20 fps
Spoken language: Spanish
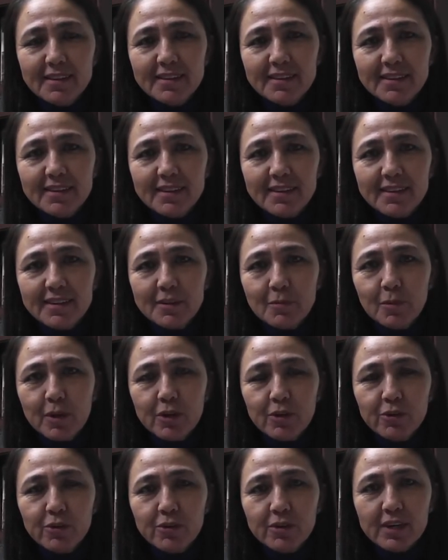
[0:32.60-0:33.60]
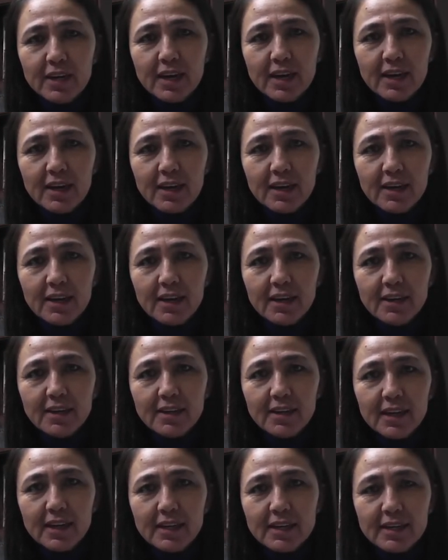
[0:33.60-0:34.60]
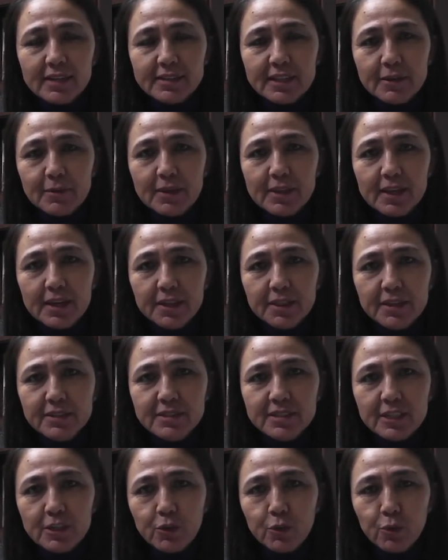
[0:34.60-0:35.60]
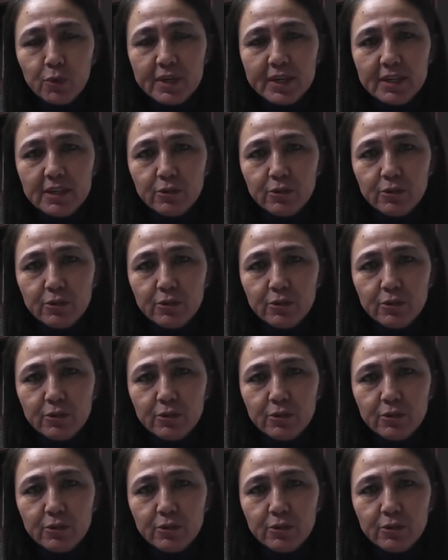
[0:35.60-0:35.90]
y bueno, la, la actividad de SIDUE,